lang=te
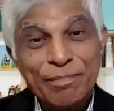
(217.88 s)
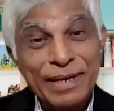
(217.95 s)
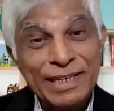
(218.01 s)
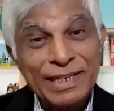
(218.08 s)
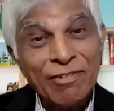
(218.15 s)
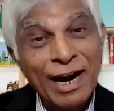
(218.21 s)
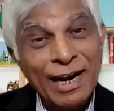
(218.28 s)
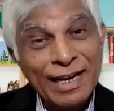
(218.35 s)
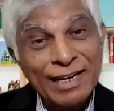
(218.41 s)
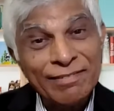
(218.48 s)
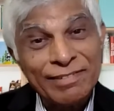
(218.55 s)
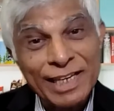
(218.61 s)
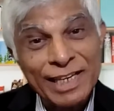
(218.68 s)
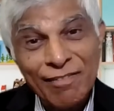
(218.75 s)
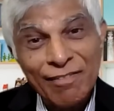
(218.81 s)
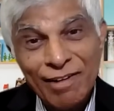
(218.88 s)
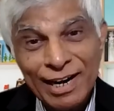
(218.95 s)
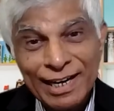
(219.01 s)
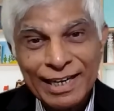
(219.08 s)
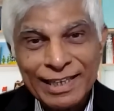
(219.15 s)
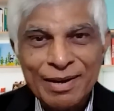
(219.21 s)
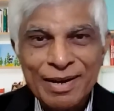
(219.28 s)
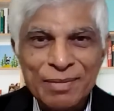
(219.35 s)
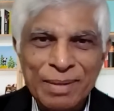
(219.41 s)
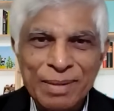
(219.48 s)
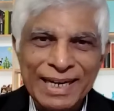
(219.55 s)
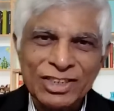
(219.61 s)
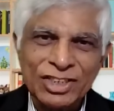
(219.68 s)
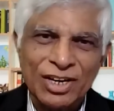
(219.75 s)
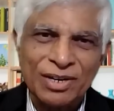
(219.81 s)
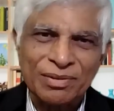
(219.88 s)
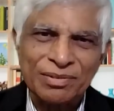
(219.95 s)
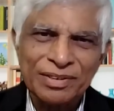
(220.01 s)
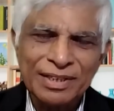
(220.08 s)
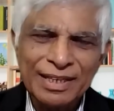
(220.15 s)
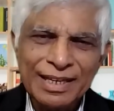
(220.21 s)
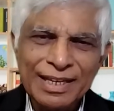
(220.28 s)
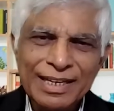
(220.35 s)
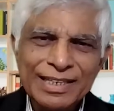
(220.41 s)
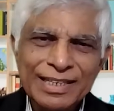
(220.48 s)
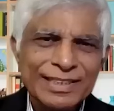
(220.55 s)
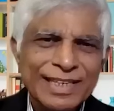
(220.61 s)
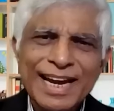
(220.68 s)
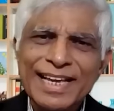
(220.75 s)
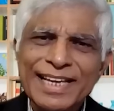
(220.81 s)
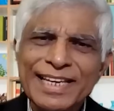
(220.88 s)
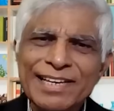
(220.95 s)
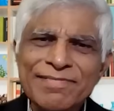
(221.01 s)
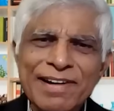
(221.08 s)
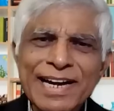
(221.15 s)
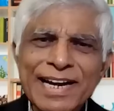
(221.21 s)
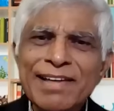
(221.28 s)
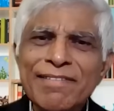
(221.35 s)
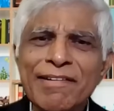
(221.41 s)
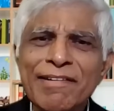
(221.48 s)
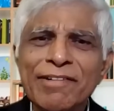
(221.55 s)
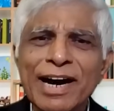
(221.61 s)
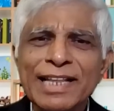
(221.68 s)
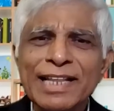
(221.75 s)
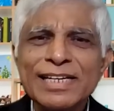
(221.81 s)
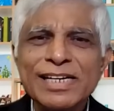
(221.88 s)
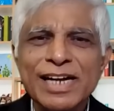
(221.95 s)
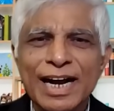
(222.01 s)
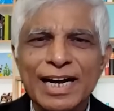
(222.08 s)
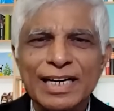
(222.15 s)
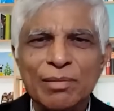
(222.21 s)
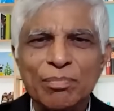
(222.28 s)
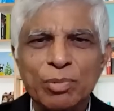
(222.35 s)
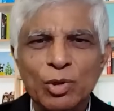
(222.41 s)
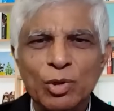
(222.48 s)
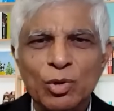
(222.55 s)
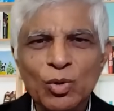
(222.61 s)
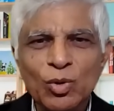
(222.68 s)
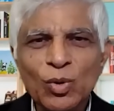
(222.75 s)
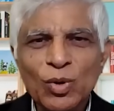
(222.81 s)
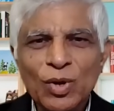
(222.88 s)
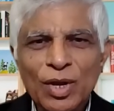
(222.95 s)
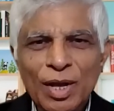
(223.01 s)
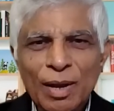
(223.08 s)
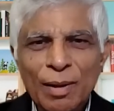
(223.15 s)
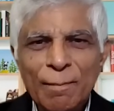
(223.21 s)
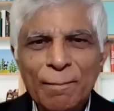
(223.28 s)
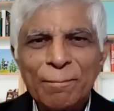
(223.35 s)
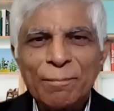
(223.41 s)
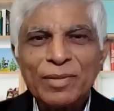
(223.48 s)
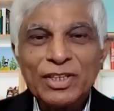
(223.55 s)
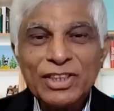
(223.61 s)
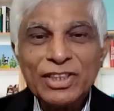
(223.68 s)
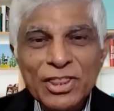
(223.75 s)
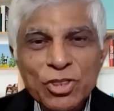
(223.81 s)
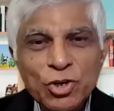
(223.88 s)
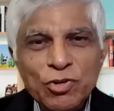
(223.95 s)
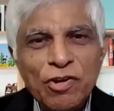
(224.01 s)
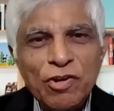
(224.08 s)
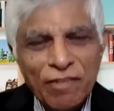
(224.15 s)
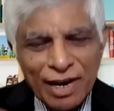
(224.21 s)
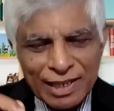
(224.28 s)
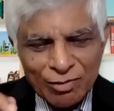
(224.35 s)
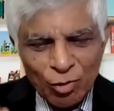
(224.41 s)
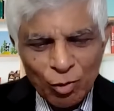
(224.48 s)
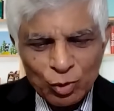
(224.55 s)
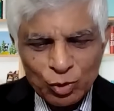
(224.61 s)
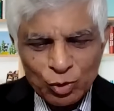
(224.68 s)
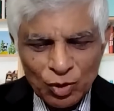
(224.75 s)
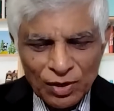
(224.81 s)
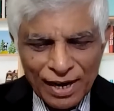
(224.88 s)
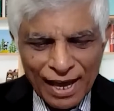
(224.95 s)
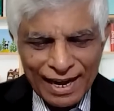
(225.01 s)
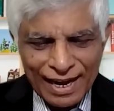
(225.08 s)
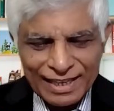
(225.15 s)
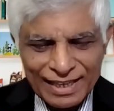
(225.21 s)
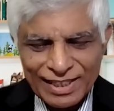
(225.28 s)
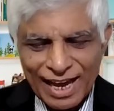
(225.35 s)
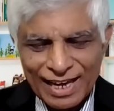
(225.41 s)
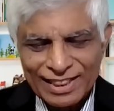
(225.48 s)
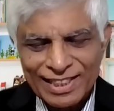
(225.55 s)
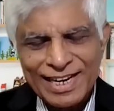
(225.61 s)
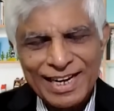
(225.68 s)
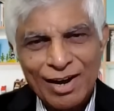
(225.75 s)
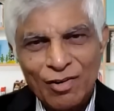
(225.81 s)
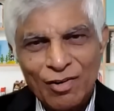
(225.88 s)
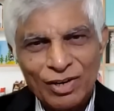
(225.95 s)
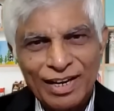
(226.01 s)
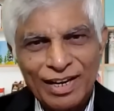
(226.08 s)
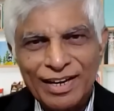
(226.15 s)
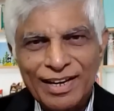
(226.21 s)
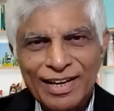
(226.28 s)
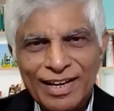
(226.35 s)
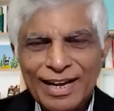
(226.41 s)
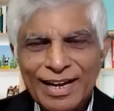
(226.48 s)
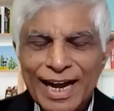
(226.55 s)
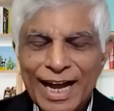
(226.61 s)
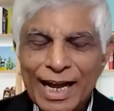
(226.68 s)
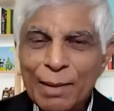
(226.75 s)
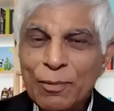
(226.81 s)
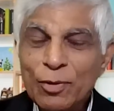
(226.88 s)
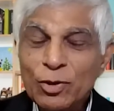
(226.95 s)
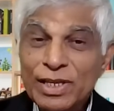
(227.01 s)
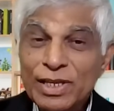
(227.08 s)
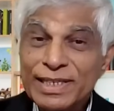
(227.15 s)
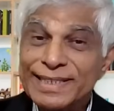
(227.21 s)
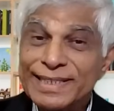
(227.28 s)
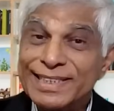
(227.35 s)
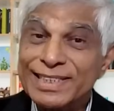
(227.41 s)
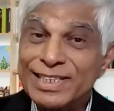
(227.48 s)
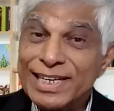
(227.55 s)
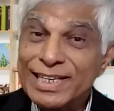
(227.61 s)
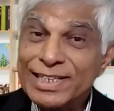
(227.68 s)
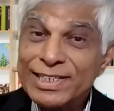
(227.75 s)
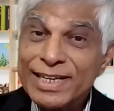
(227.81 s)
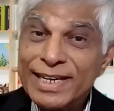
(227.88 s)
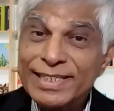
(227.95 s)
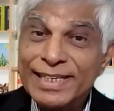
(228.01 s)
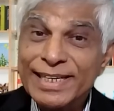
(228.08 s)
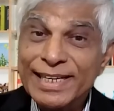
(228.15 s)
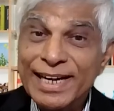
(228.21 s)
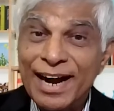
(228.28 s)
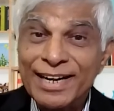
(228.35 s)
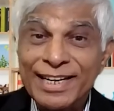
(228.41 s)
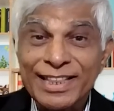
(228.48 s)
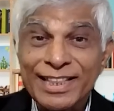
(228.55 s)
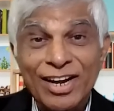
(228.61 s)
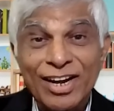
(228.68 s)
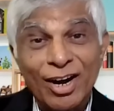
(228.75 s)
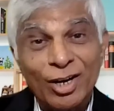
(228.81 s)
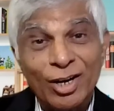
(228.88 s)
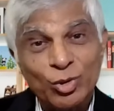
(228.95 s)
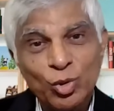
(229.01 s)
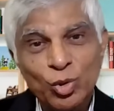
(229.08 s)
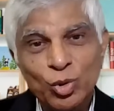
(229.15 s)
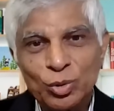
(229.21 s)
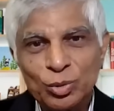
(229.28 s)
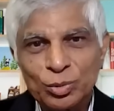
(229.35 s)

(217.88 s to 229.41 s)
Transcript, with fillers: బెదవాడను విజయవాడగా మార్చారు సరే ఇవన్నీ వివాదం కానప్పుడు ఇదెందుకు వివాదం అవుతుందో నాకైతే అర్థం కావట్లా కాకపోతే ఈ చర్చ ఈనాటిది కాదు